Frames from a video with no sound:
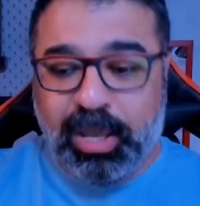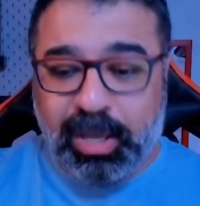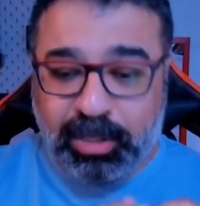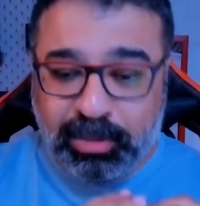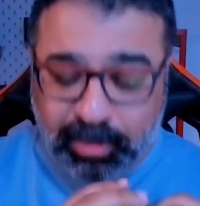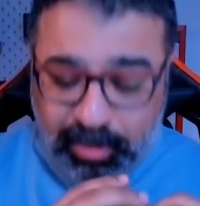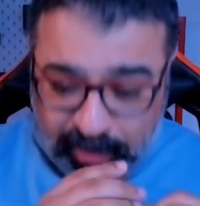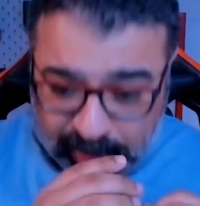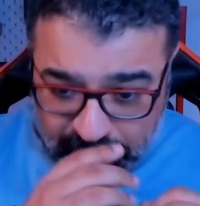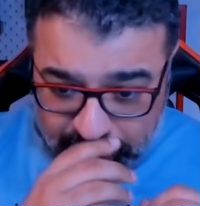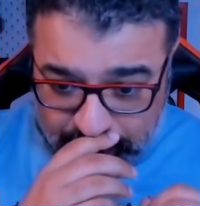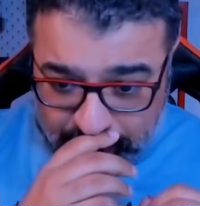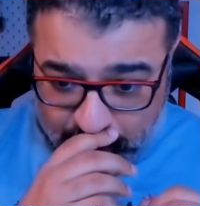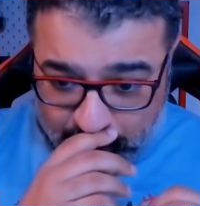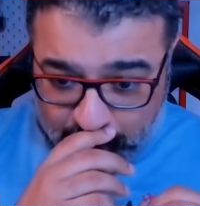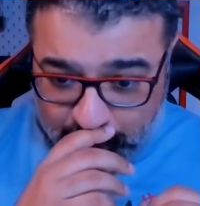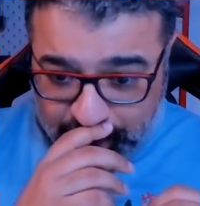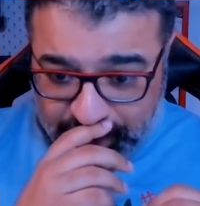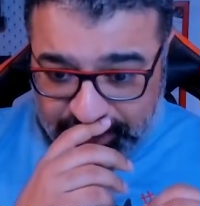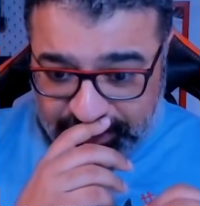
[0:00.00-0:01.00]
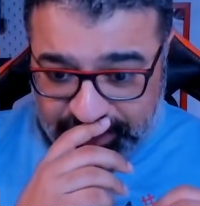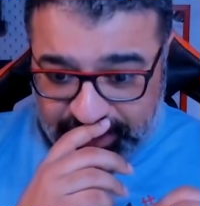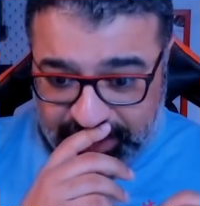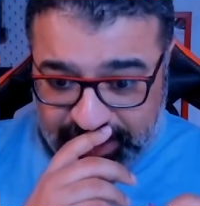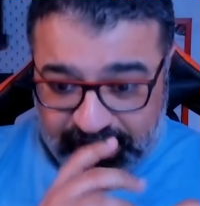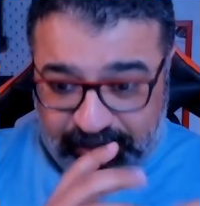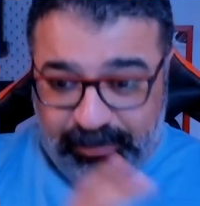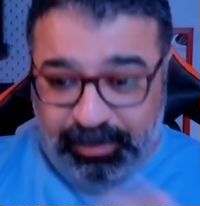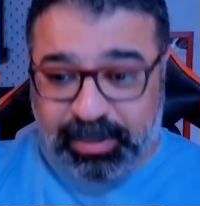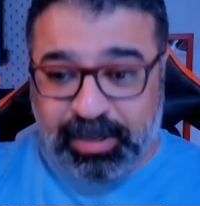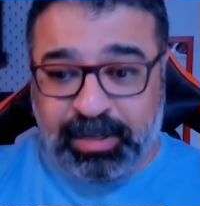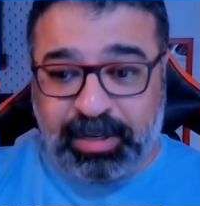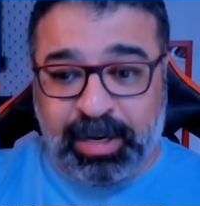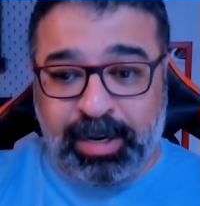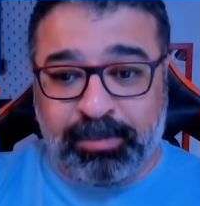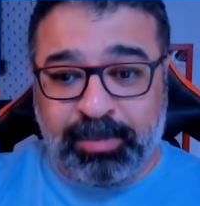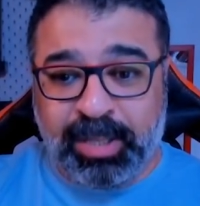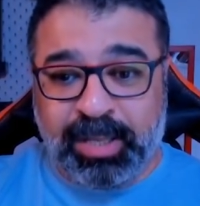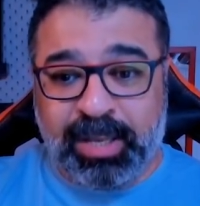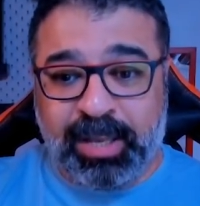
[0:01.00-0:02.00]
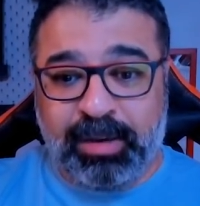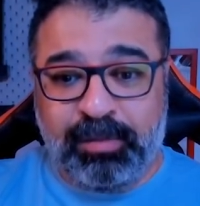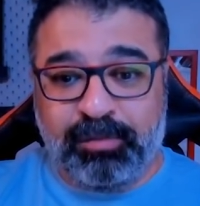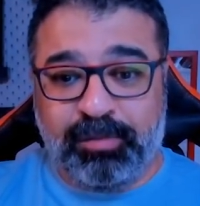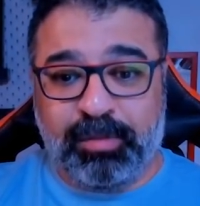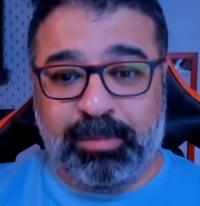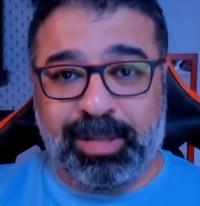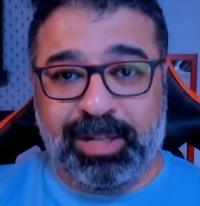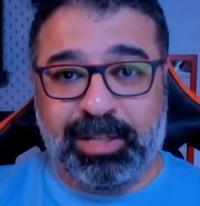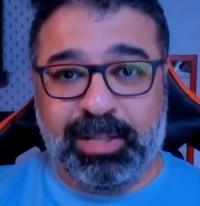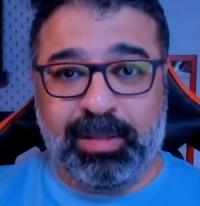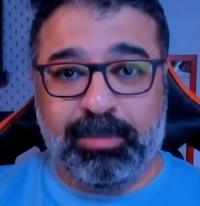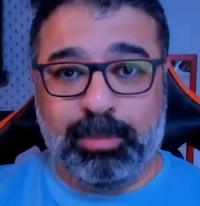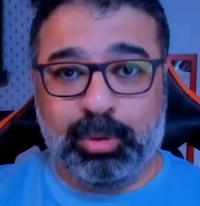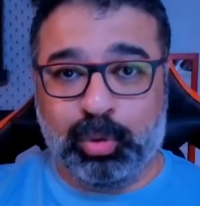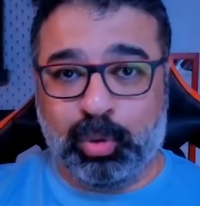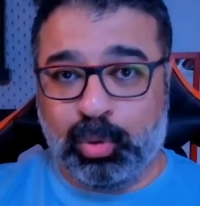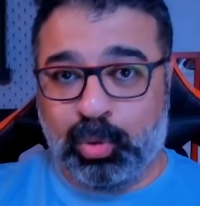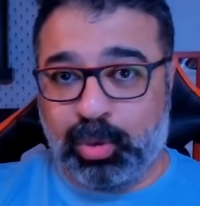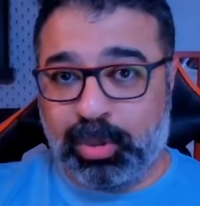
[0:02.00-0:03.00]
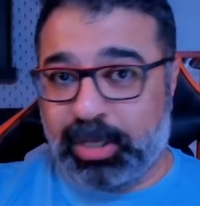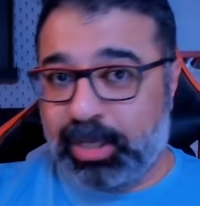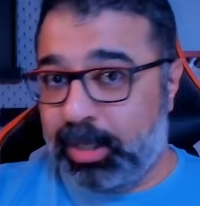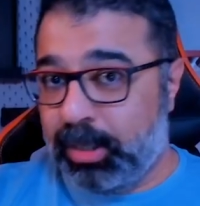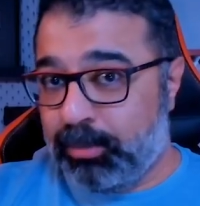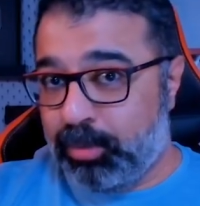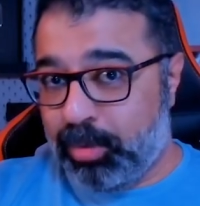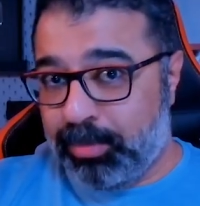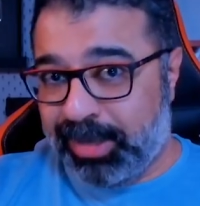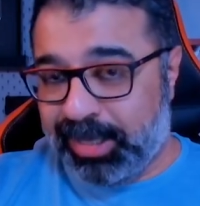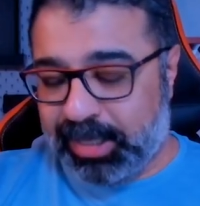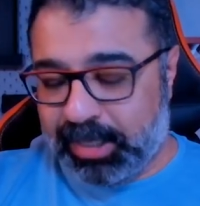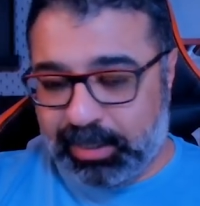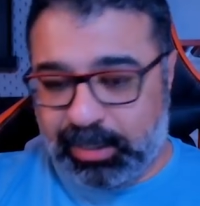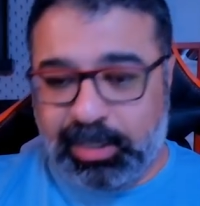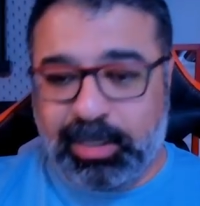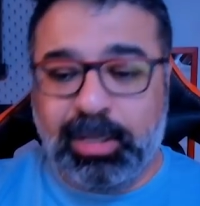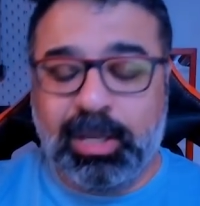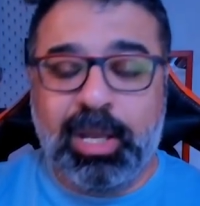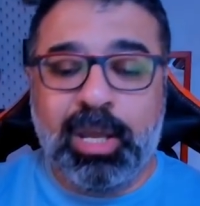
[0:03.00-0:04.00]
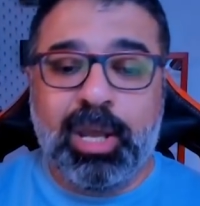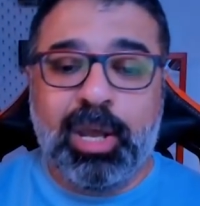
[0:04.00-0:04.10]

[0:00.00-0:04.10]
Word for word: النار اللي موجودة فيه الفكرة إن احنا بنتكلم في بلدة بطرق غير ممهدة